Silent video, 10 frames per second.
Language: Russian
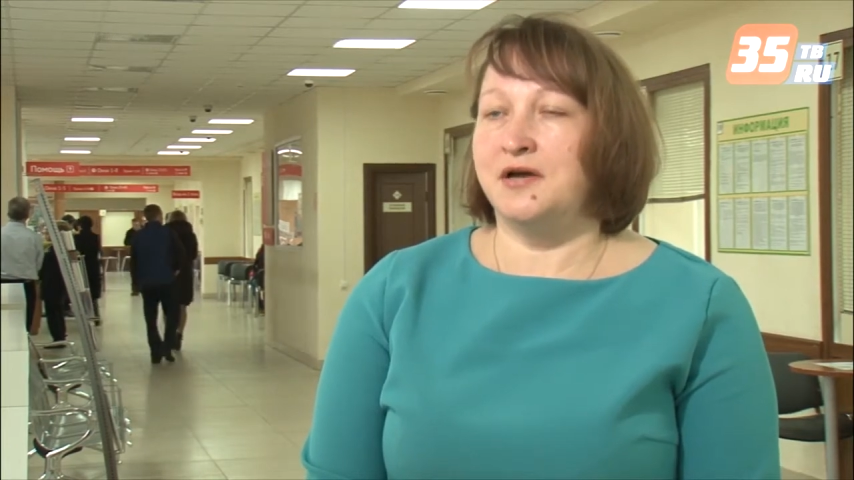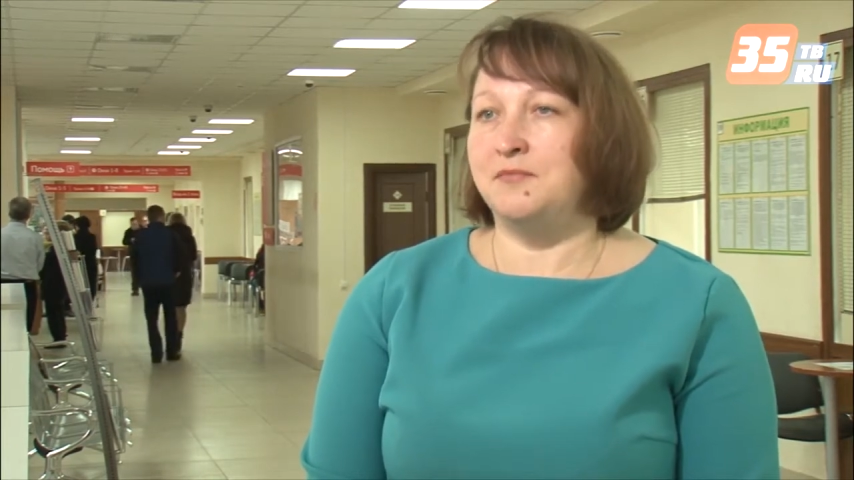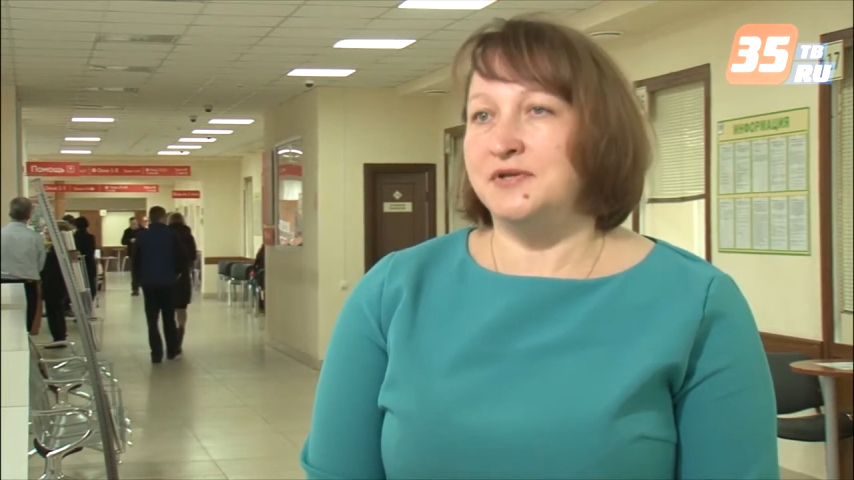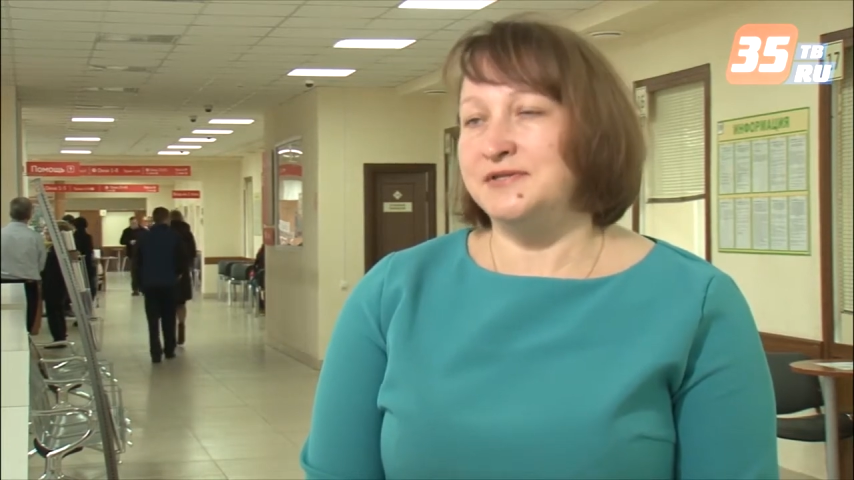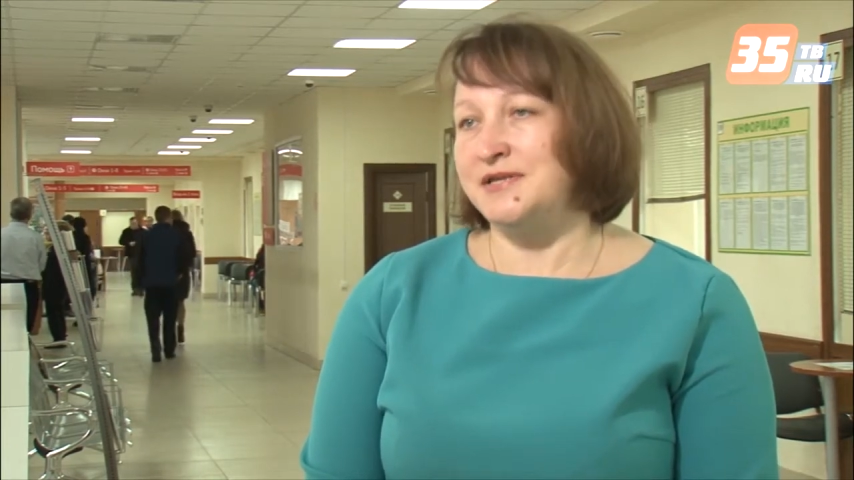
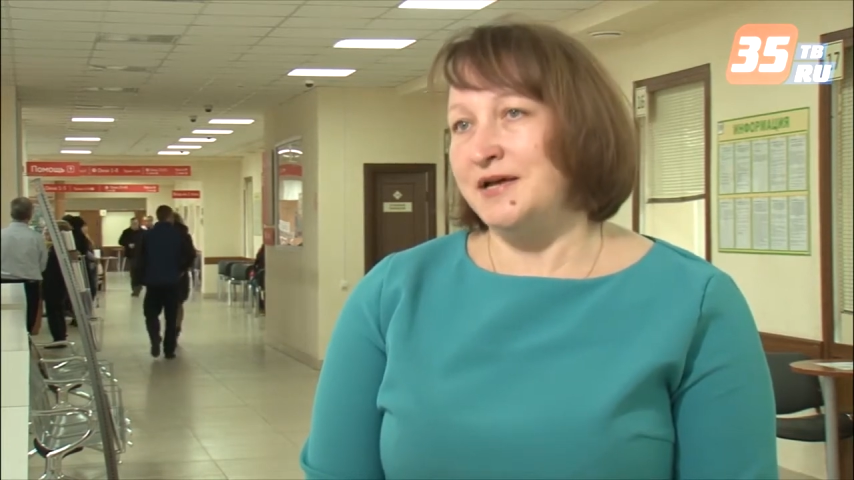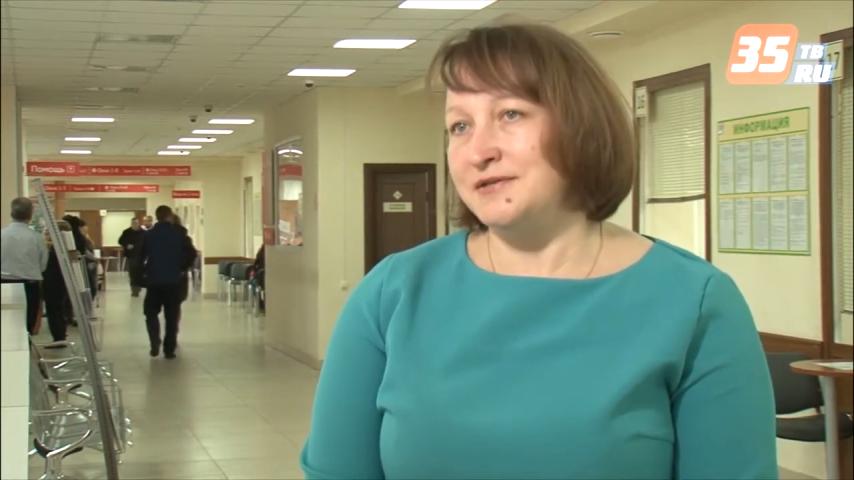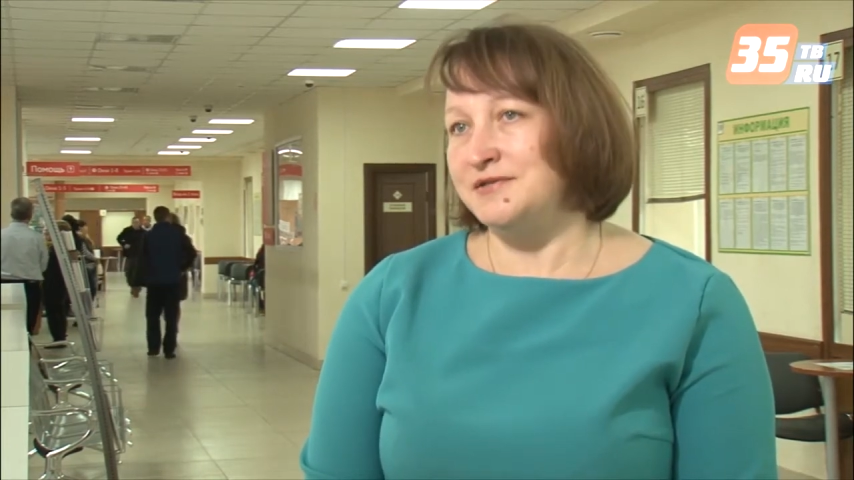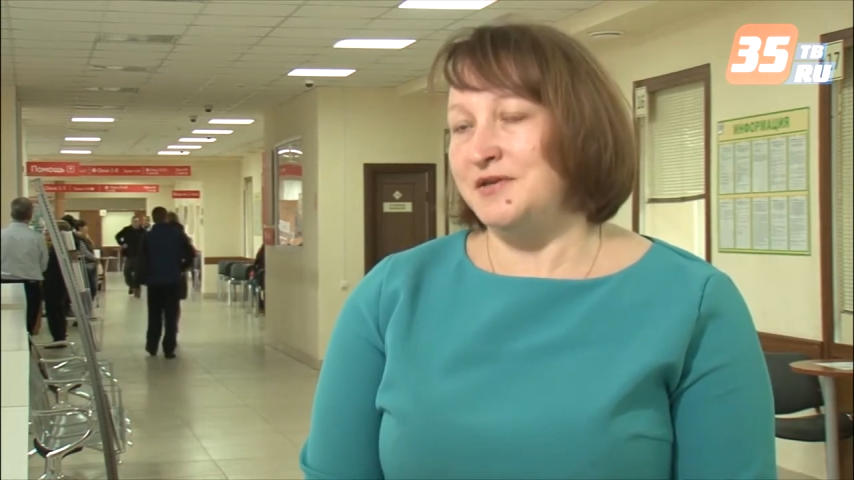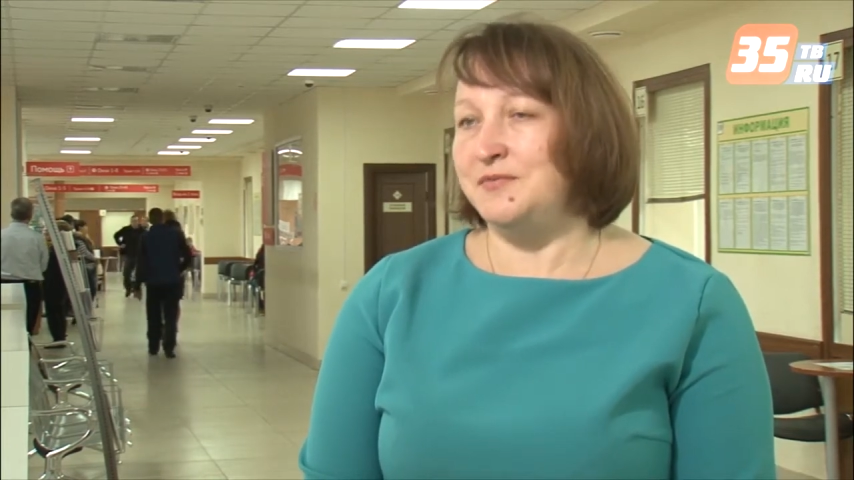
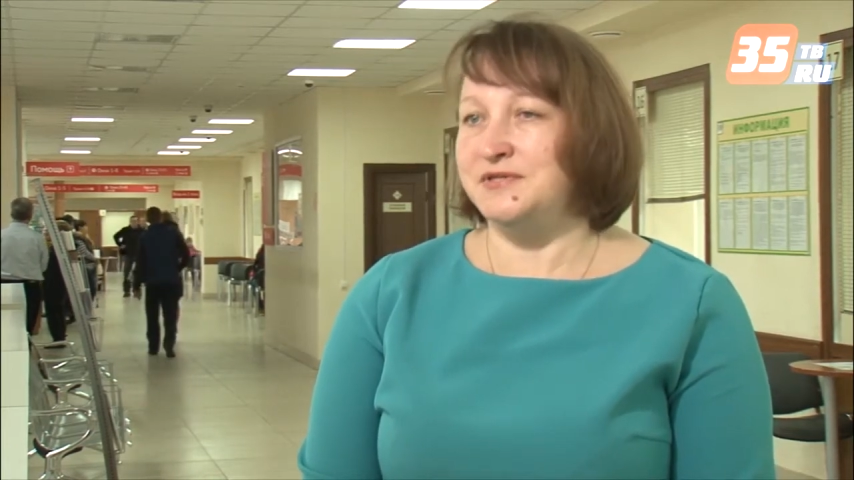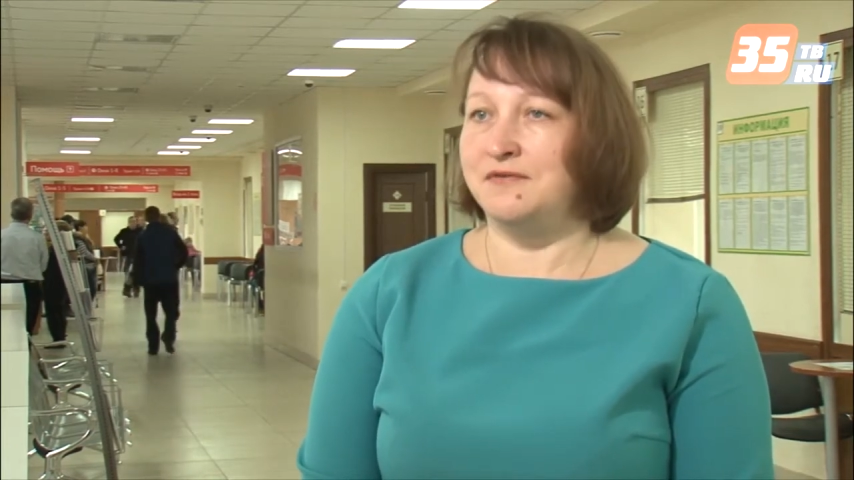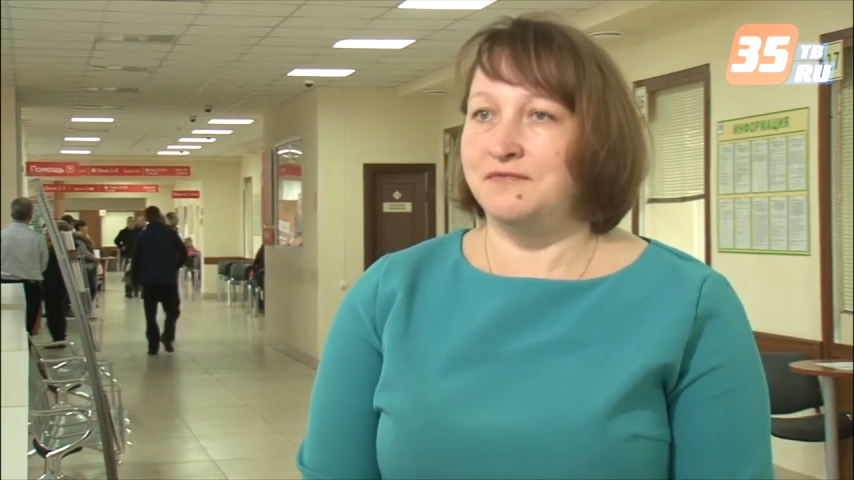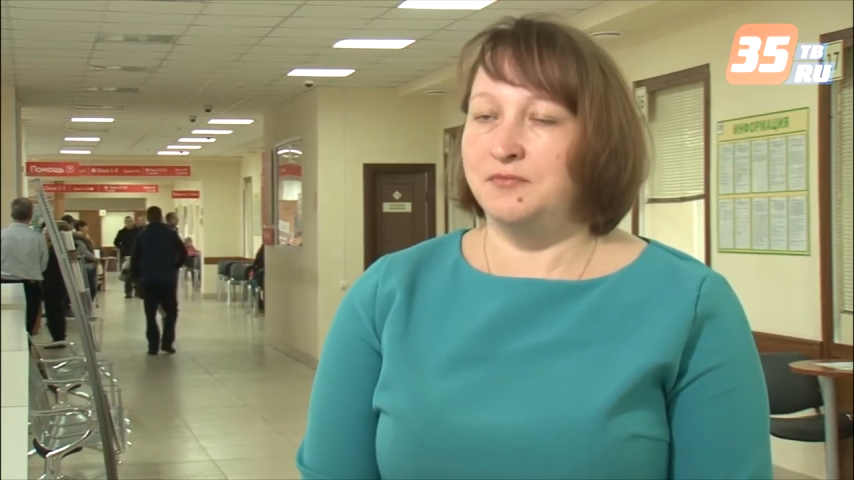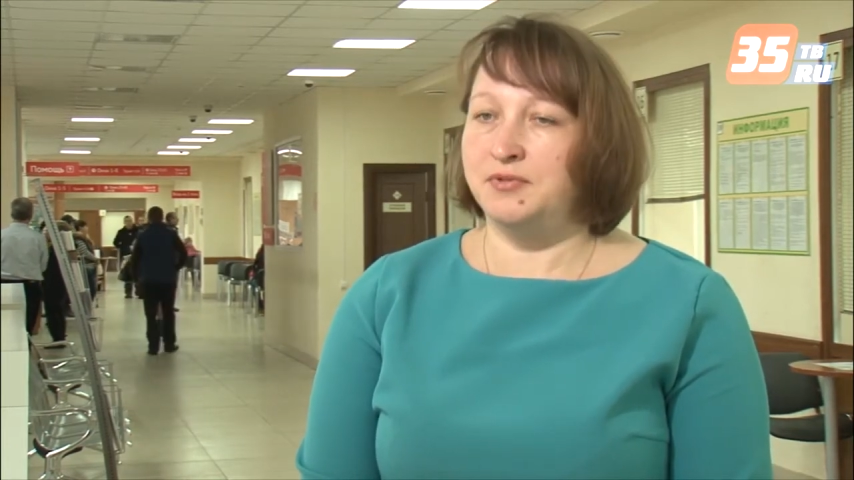компенсациями,
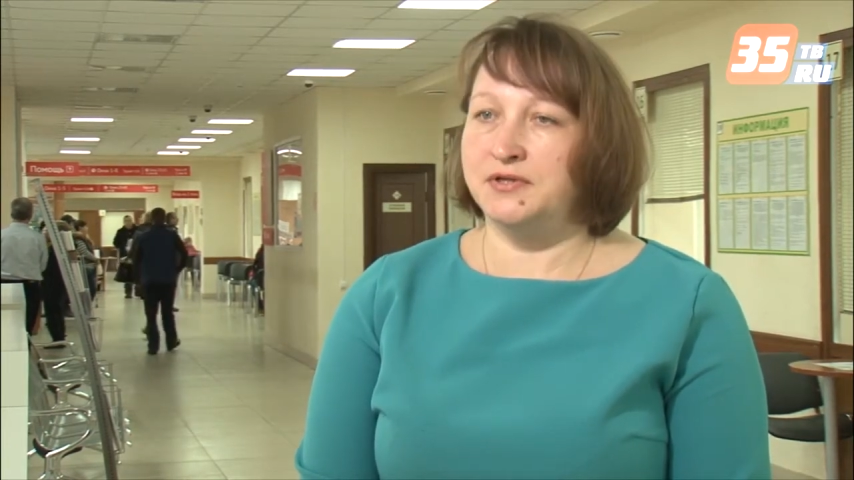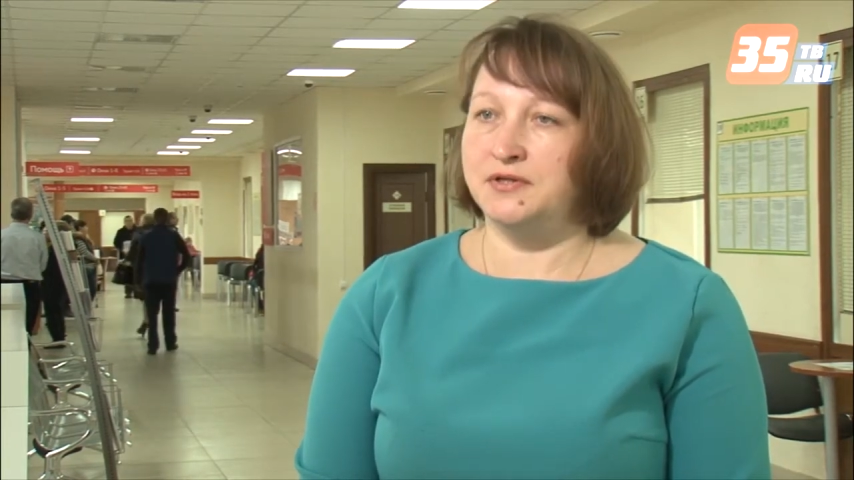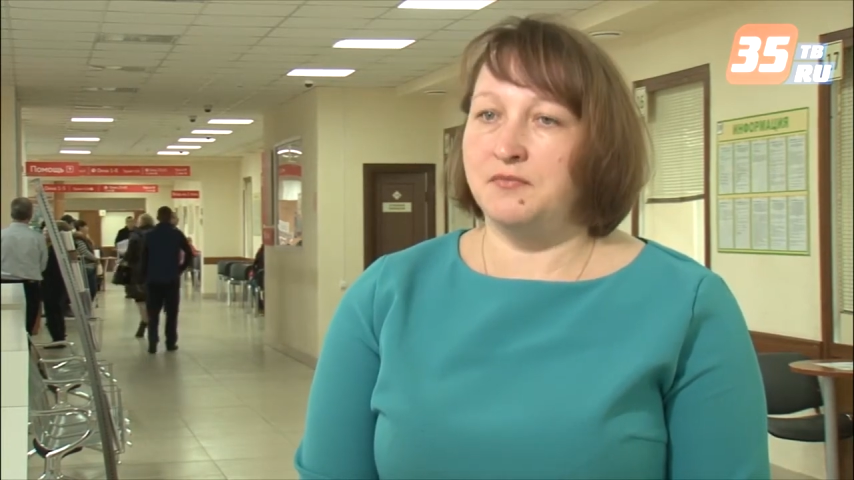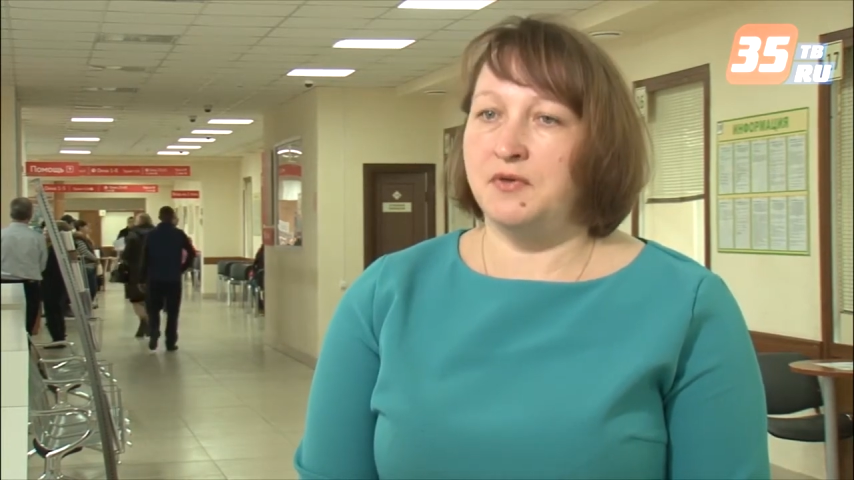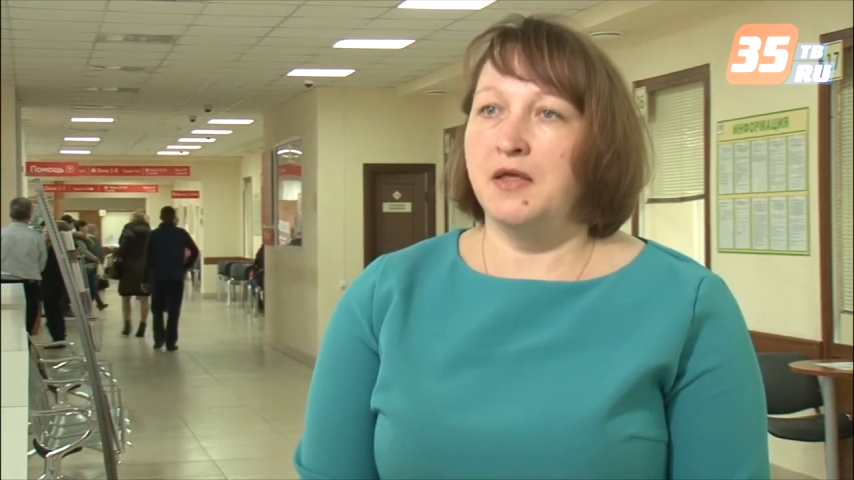за
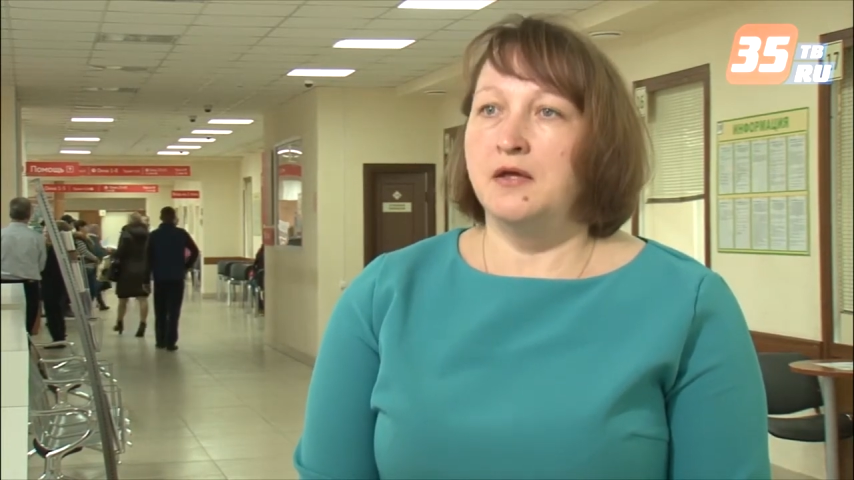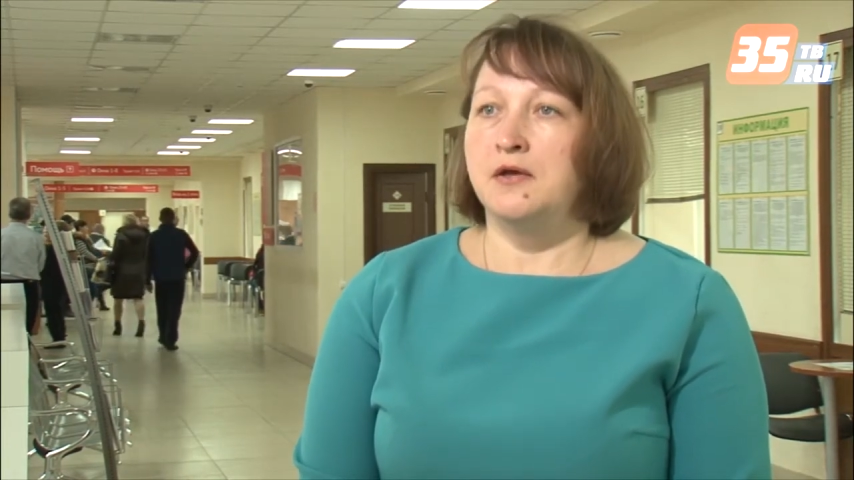выплатами.